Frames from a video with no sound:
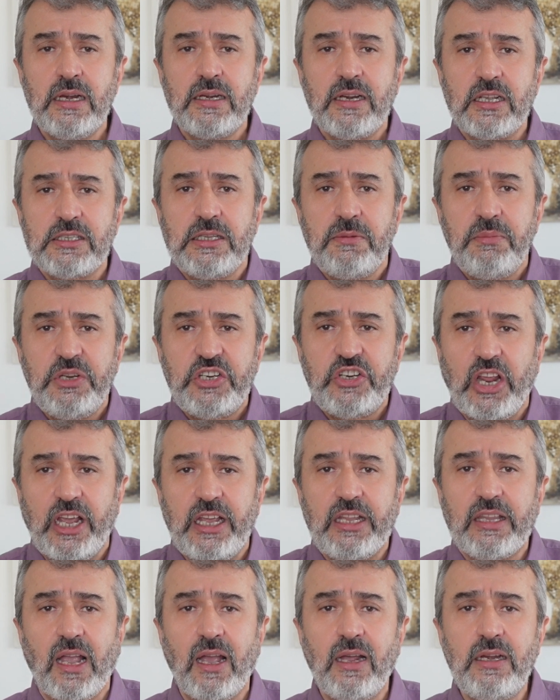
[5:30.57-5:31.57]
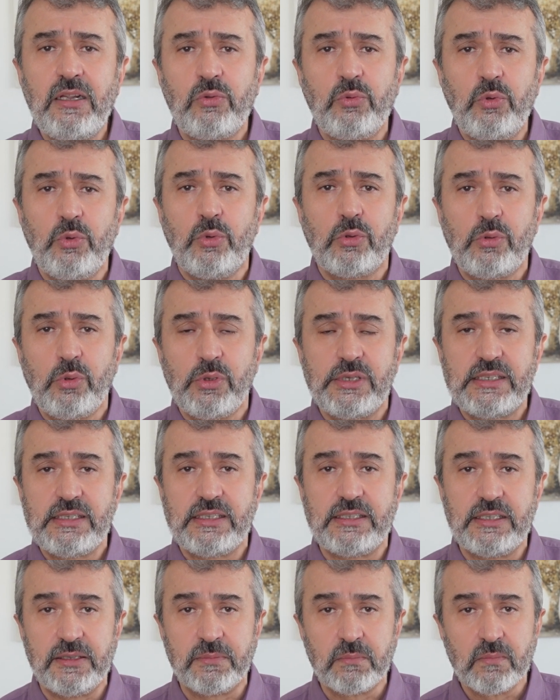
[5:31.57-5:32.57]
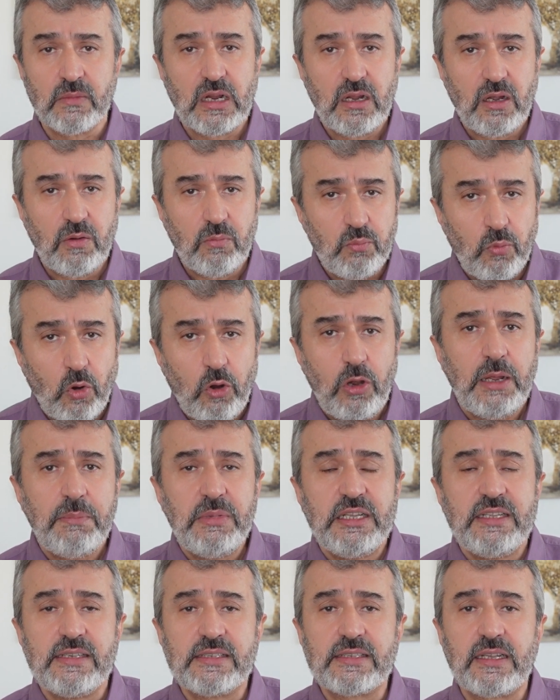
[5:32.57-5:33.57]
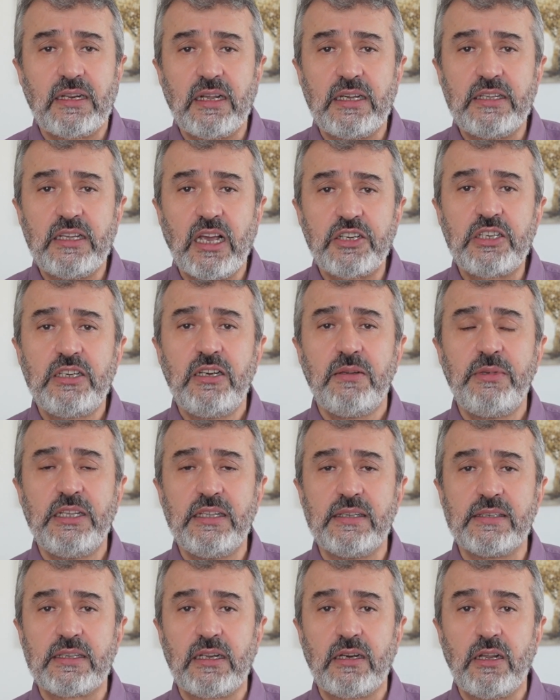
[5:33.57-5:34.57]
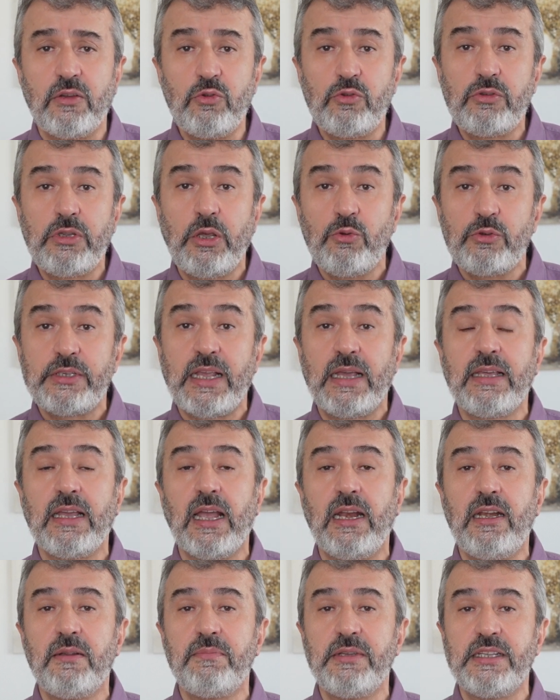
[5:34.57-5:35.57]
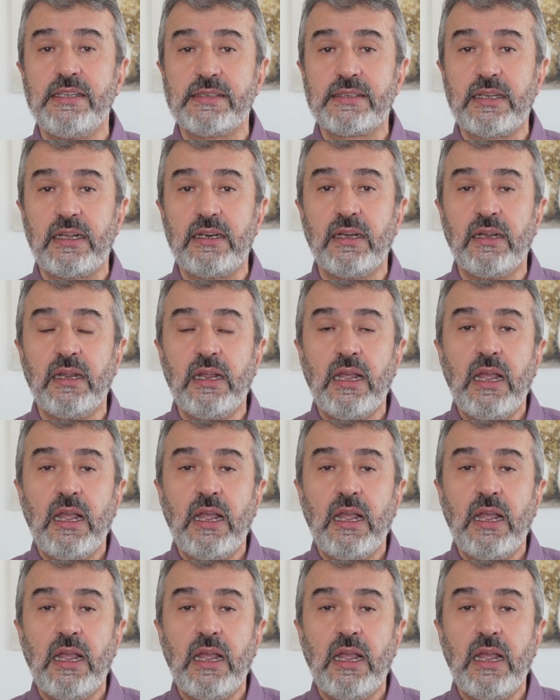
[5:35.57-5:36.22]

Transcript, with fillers: Nasıl bir şeytani dürtü sizi böyle bir insana, yaşlı bir insana, %100 engelli bir insana